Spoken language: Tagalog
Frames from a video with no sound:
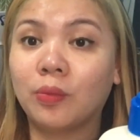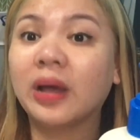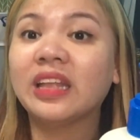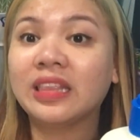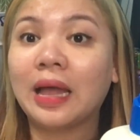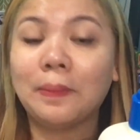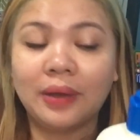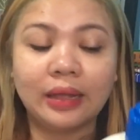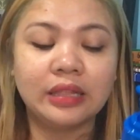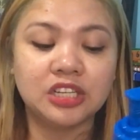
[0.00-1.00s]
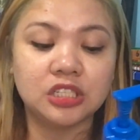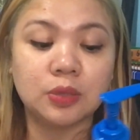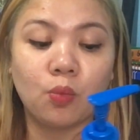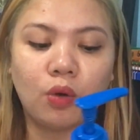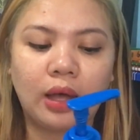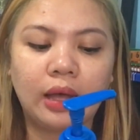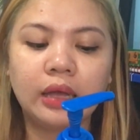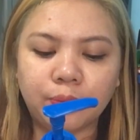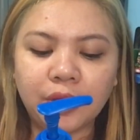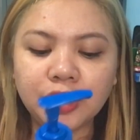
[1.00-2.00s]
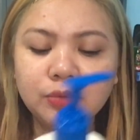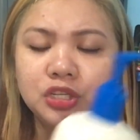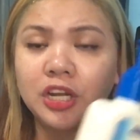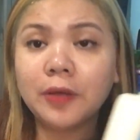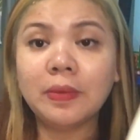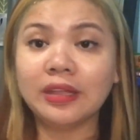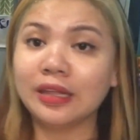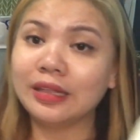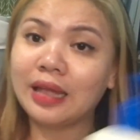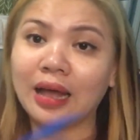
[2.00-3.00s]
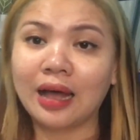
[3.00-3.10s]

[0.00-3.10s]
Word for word: Maganda, maganda siya sa mukha. Pwede mo siya gamitin ng,